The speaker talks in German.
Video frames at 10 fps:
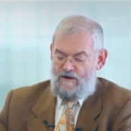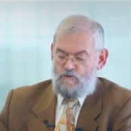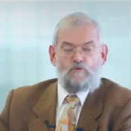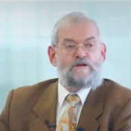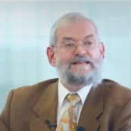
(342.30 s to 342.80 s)

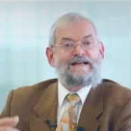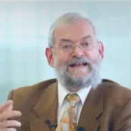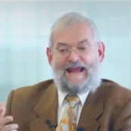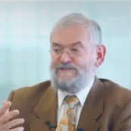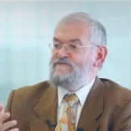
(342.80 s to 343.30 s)
Und Lukas
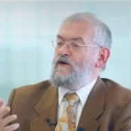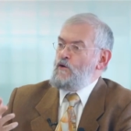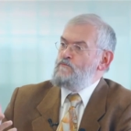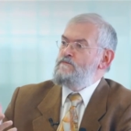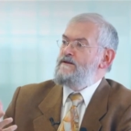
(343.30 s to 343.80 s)
erklärt,
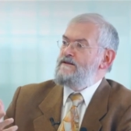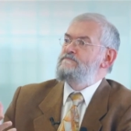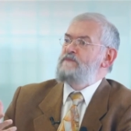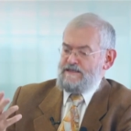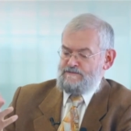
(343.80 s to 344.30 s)
warum
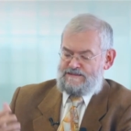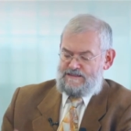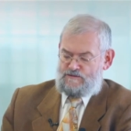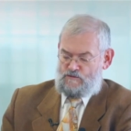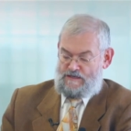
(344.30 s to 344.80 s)
Barnabas
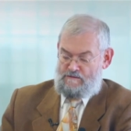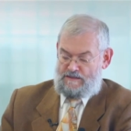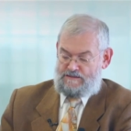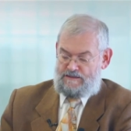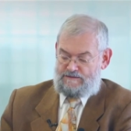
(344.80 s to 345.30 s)
das so
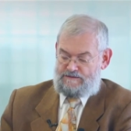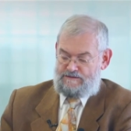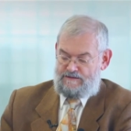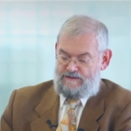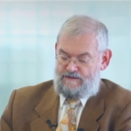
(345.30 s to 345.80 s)
gemacht
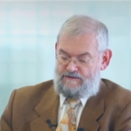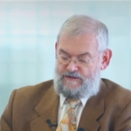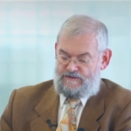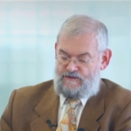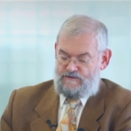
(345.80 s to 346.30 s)
hat.
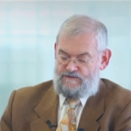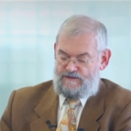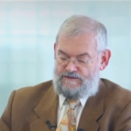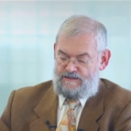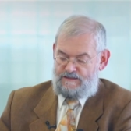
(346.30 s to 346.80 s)
Vers
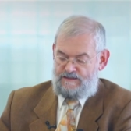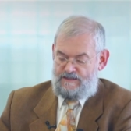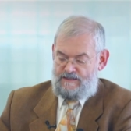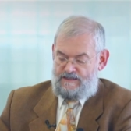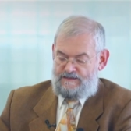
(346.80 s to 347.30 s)
24,
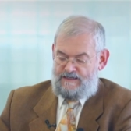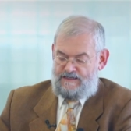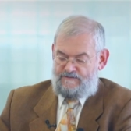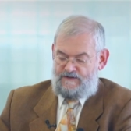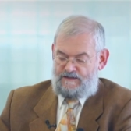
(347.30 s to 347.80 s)

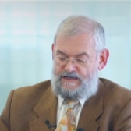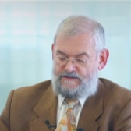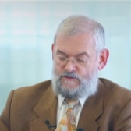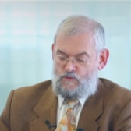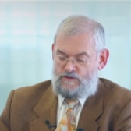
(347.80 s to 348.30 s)
denn er war
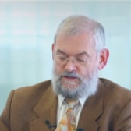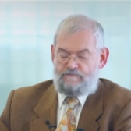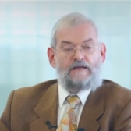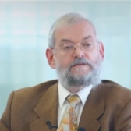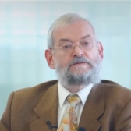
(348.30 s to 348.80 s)
ein guter
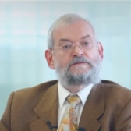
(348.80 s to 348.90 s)
Mann.